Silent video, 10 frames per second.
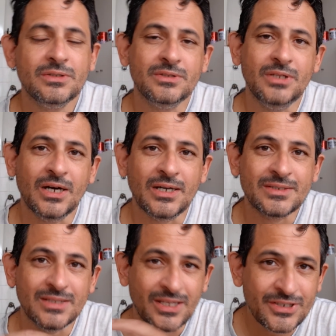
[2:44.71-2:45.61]

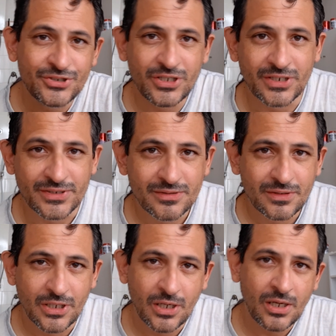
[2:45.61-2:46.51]
das Laranjeiras,
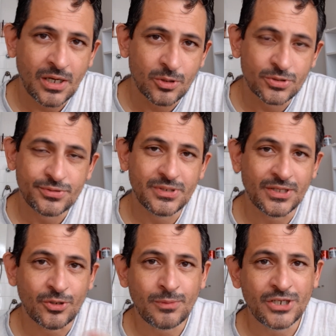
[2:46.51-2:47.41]
que é a loja do
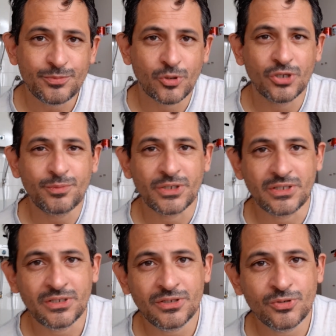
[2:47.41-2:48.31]
cidadão mais próxima
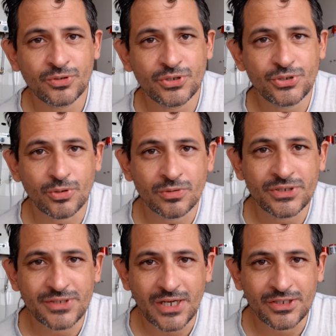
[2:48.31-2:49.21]
aqui de onde eu estou,
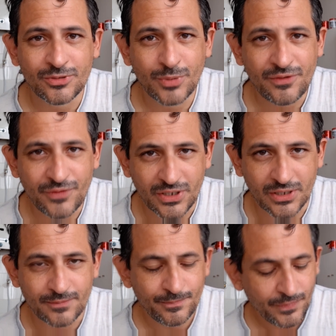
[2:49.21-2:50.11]
na estrada do Benfica.